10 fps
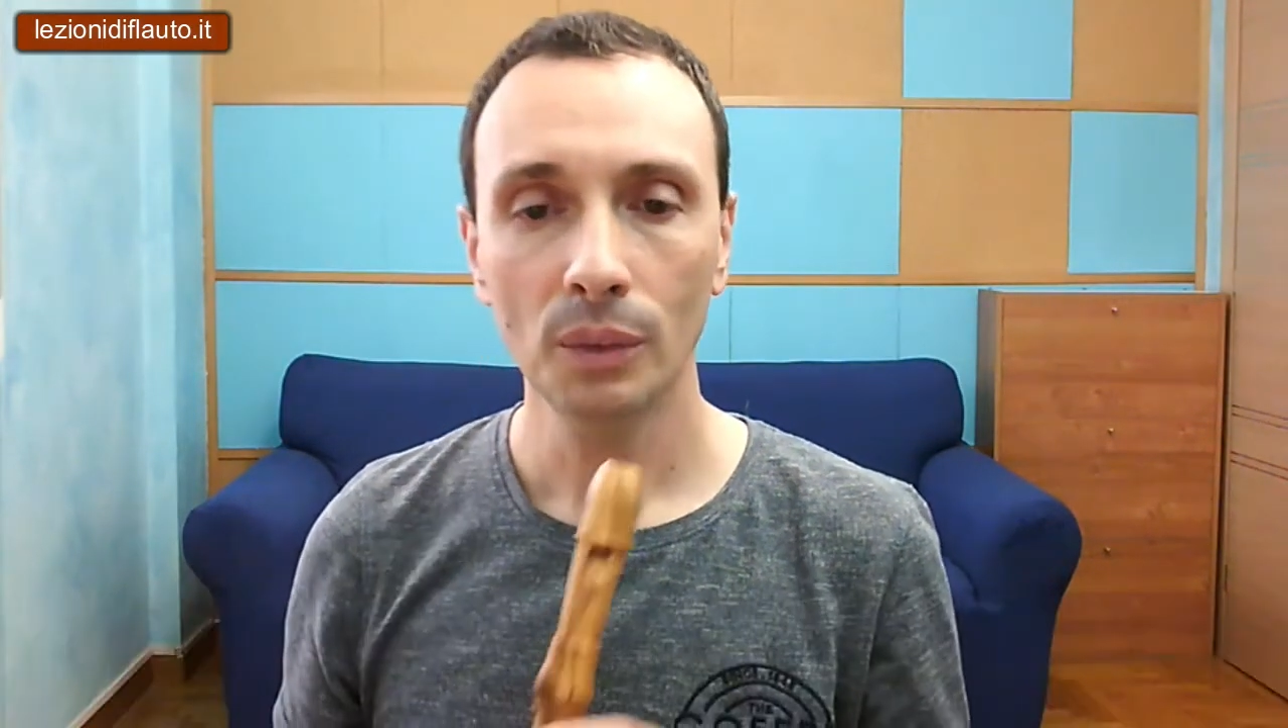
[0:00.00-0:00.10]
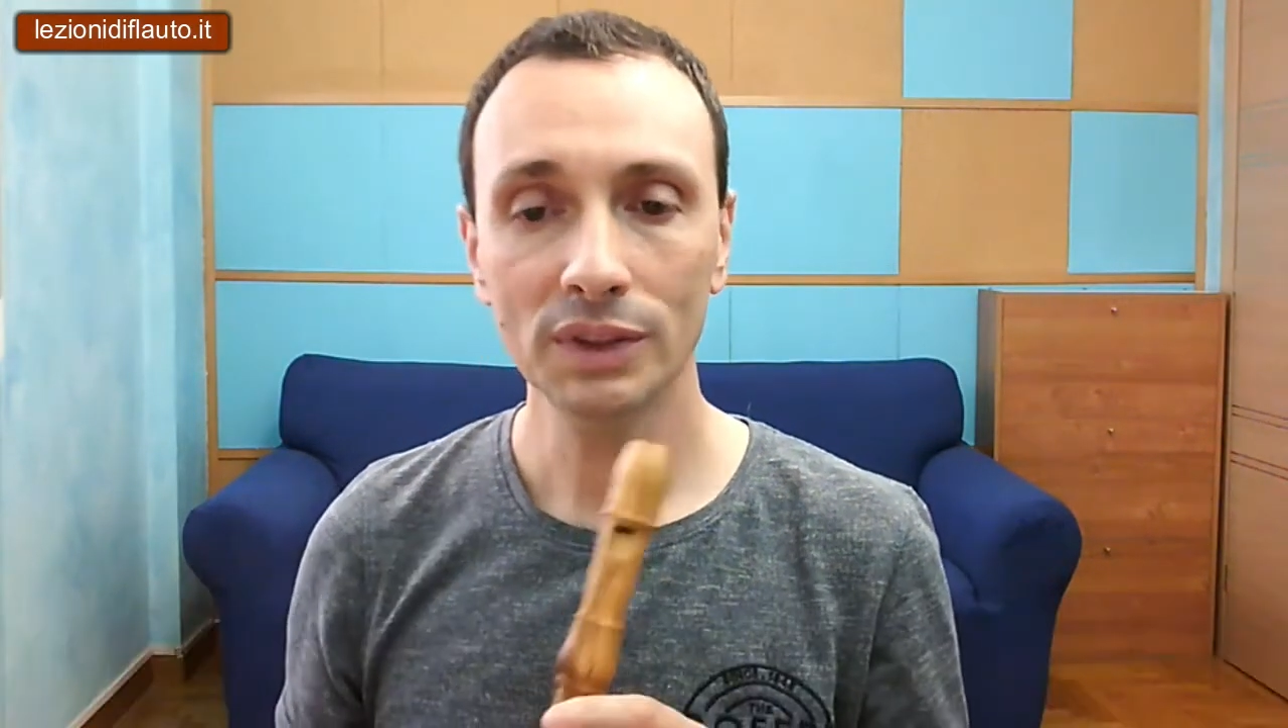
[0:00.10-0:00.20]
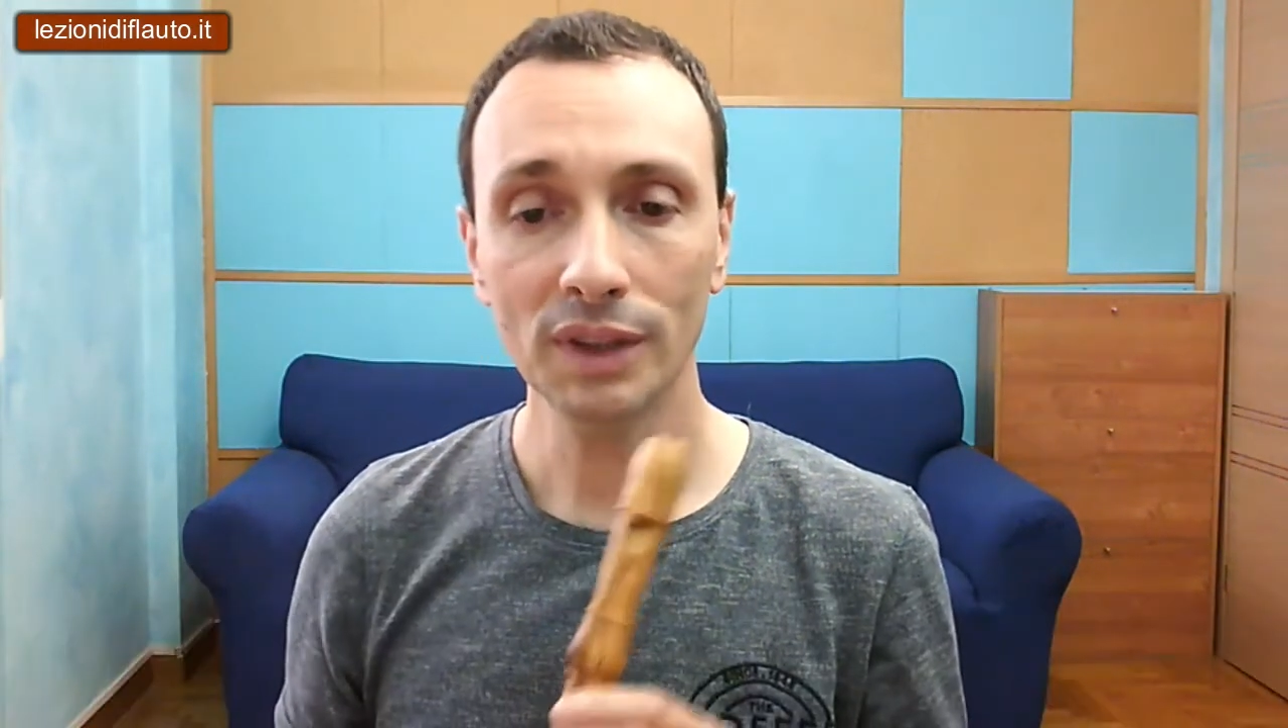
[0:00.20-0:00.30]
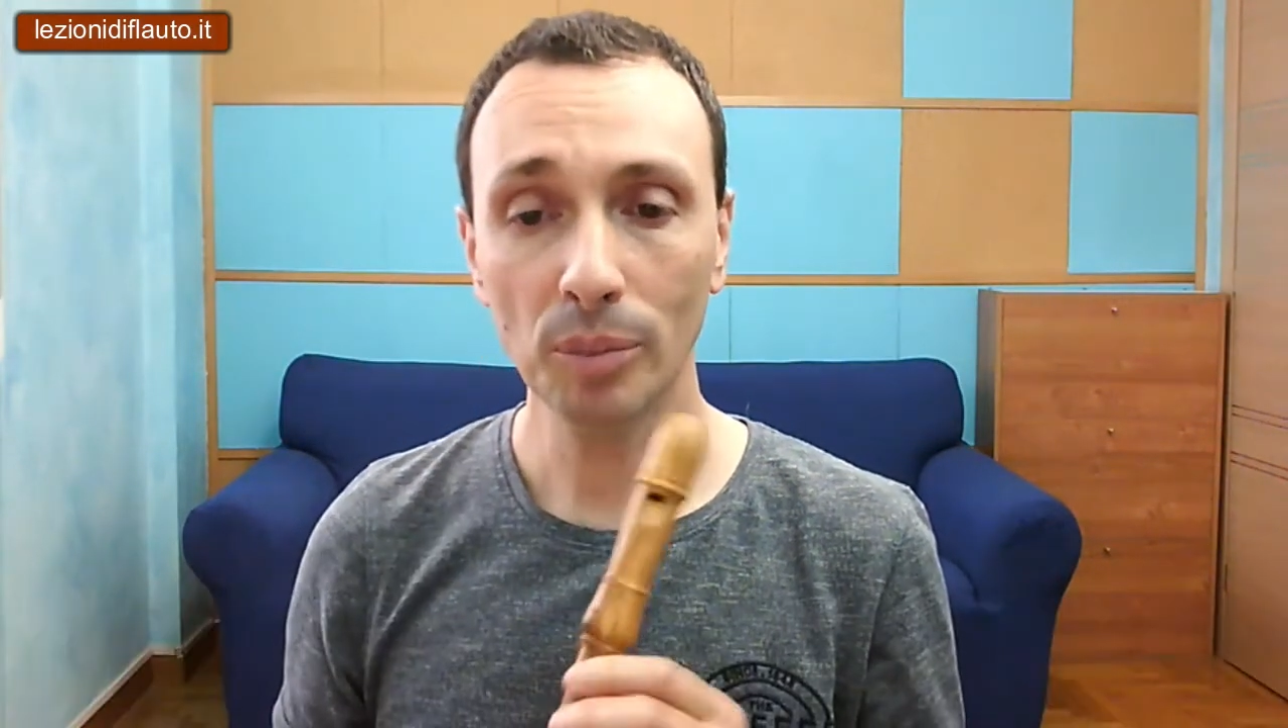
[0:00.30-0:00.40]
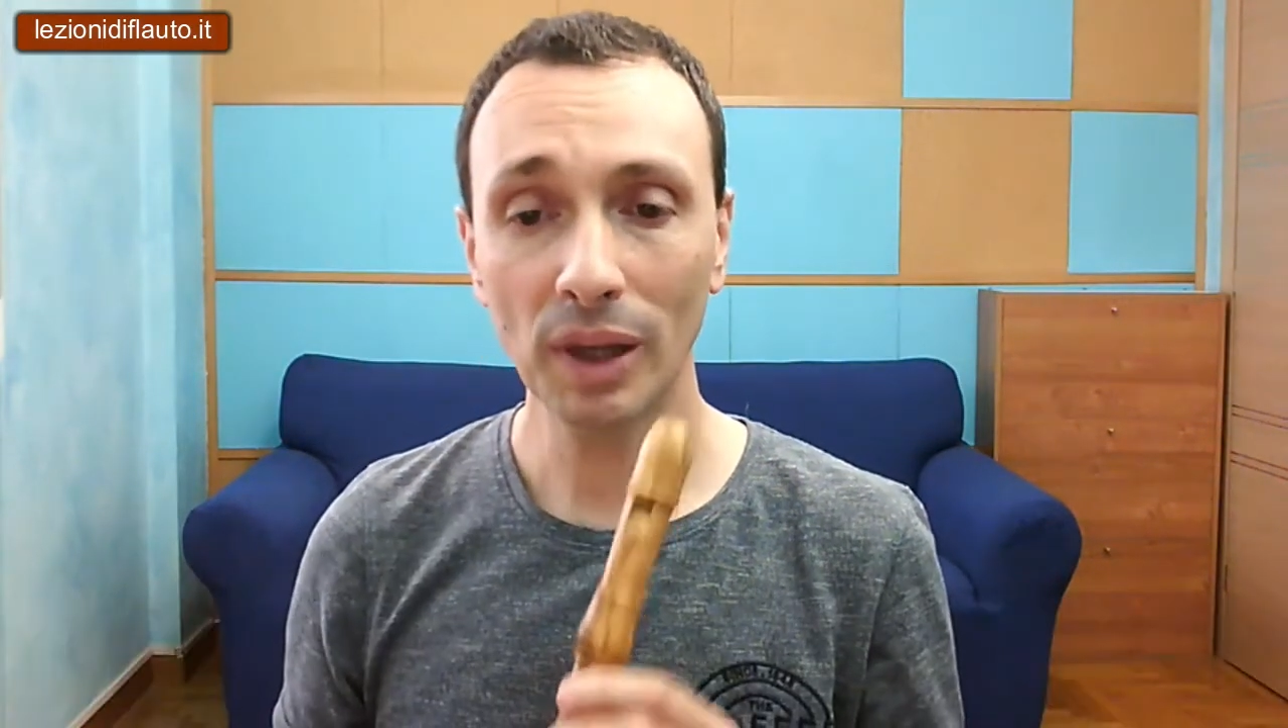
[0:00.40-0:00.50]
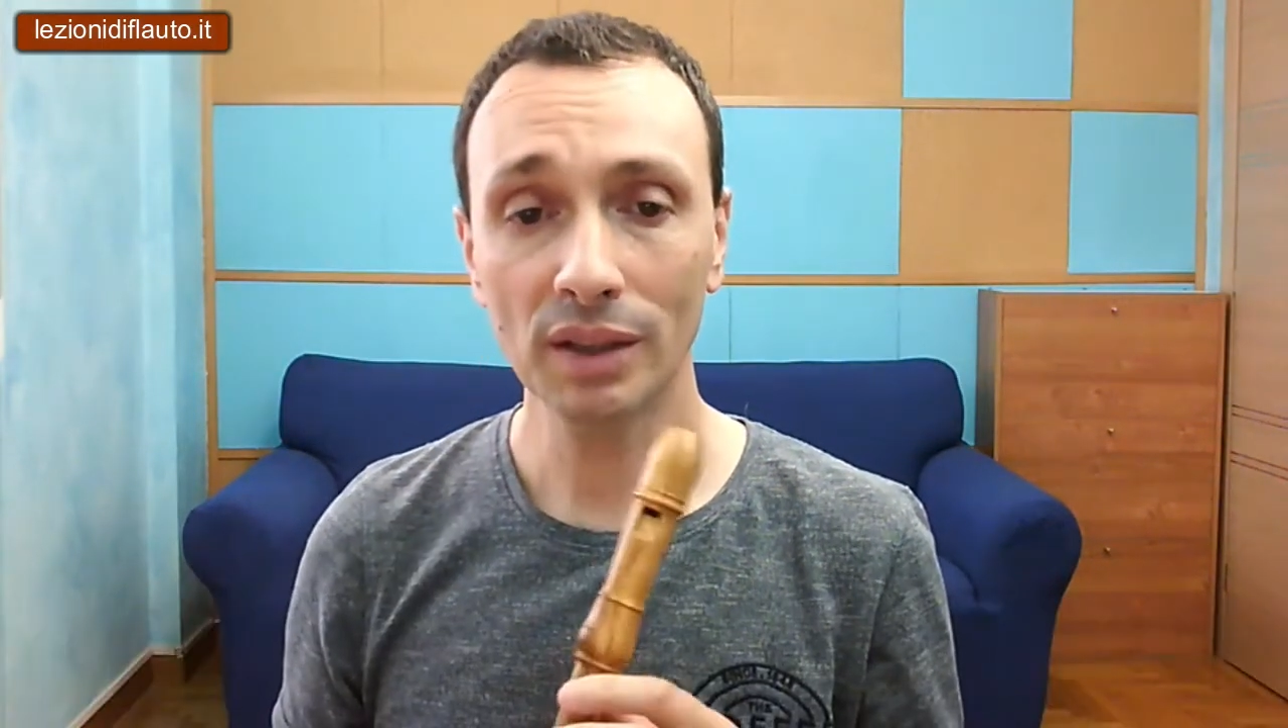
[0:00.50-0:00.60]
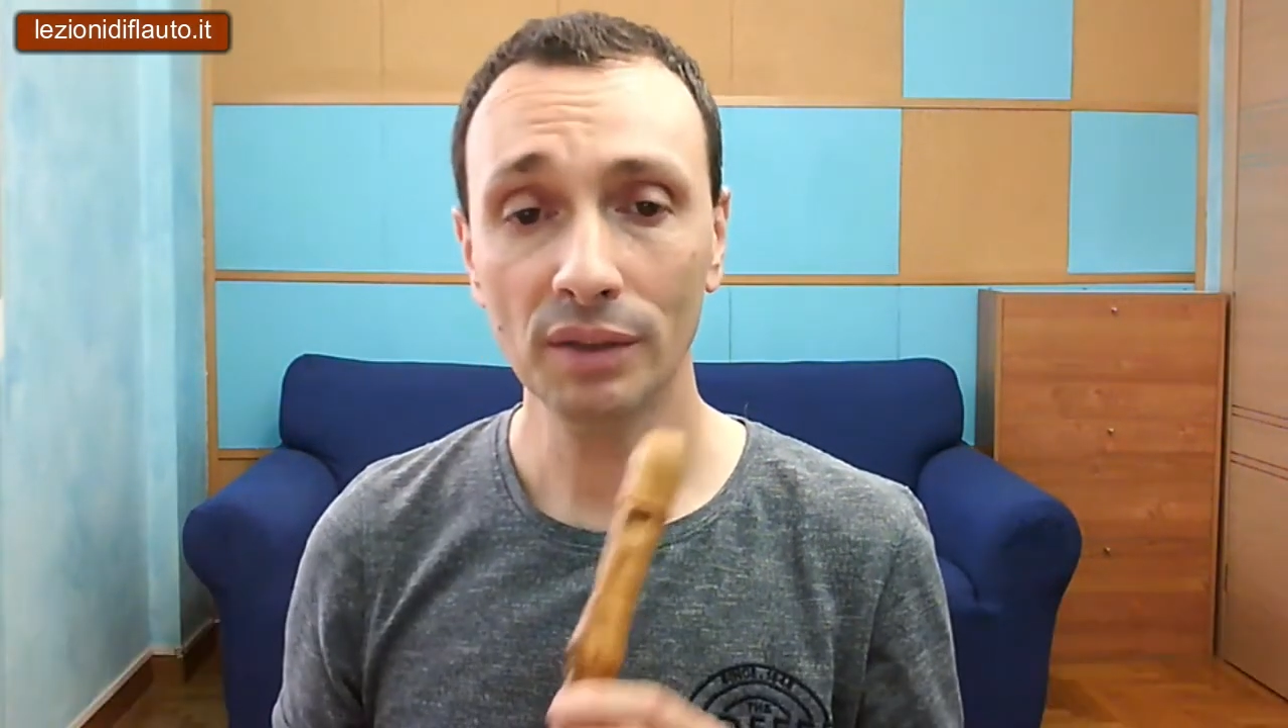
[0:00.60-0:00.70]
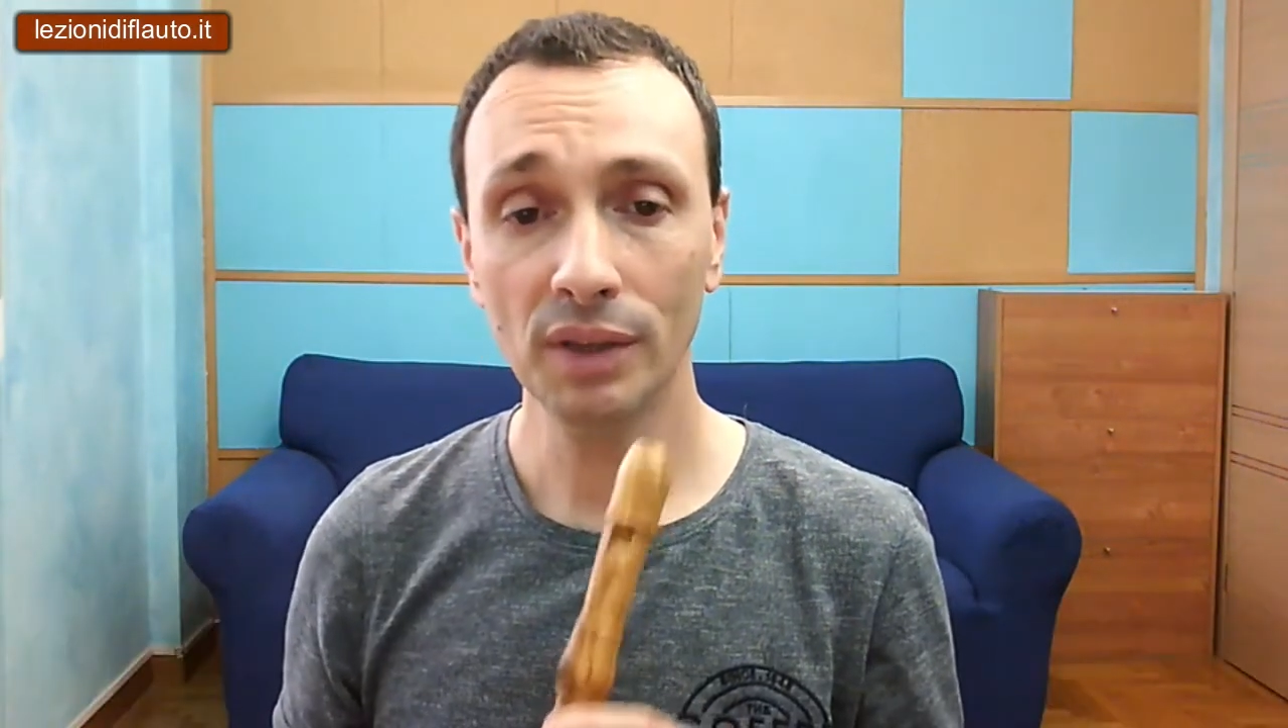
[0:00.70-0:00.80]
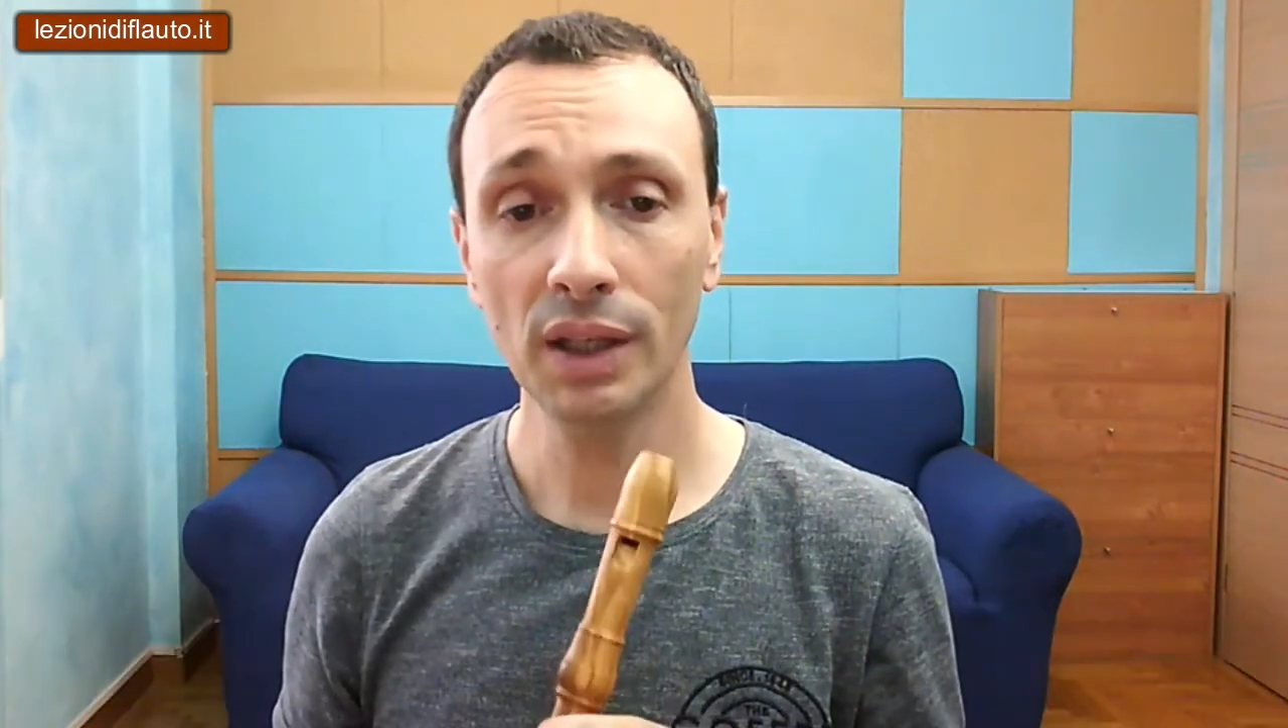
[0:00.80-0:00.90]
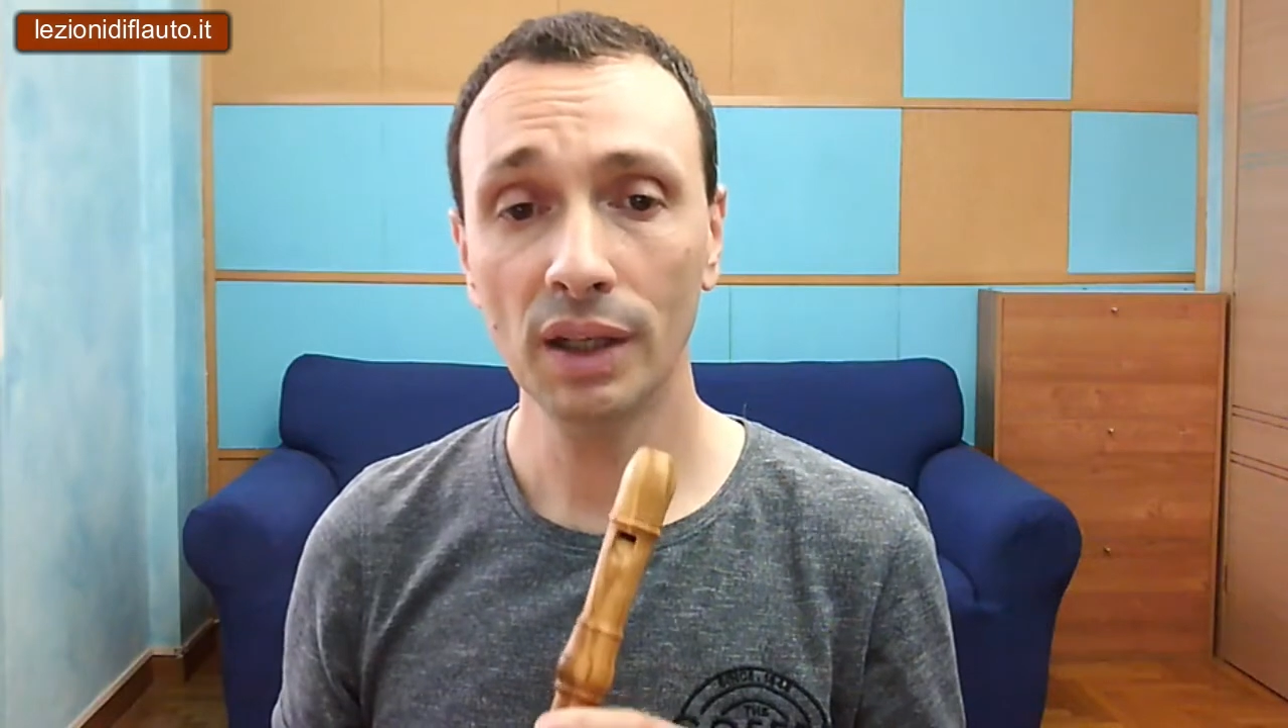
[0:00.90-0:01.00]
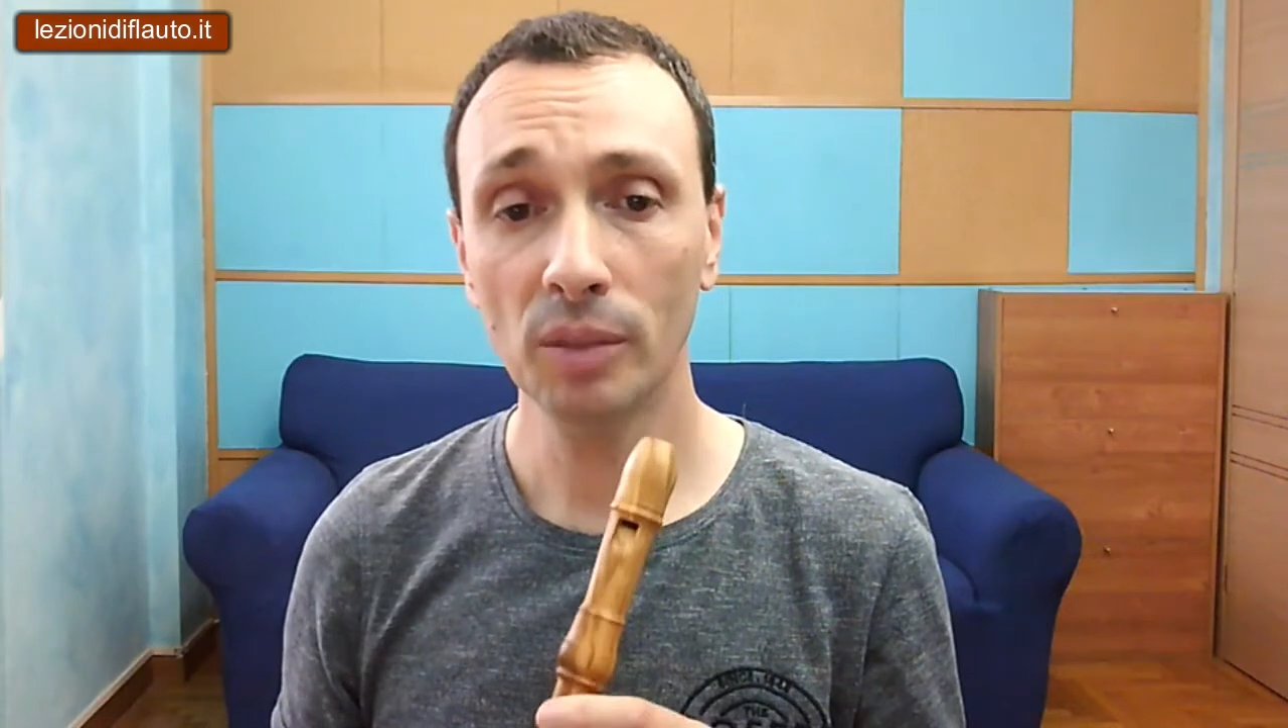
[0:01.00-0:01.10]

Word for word: questa parte viene